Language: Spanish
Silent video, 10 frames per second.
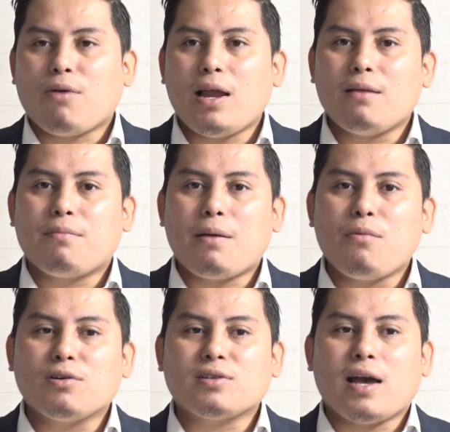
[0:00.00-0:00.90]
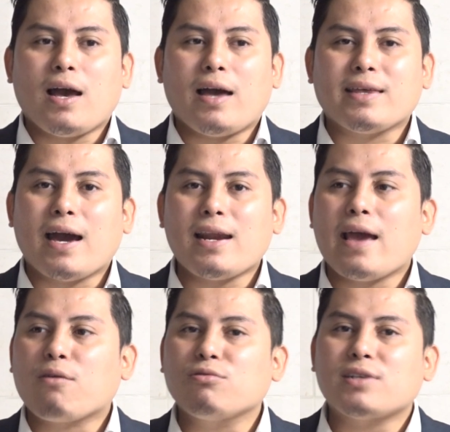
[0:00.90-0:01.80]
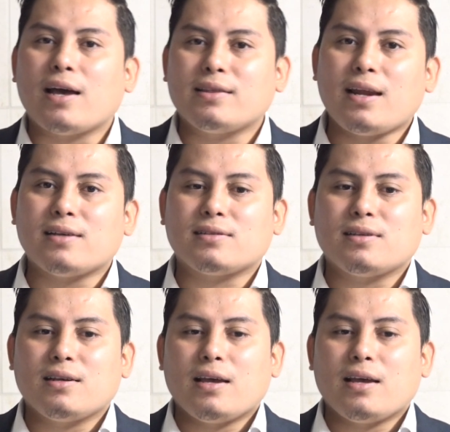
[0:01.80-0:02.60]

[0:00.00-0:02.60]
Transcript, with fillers: cual vamos a, dejar las excusas atrás.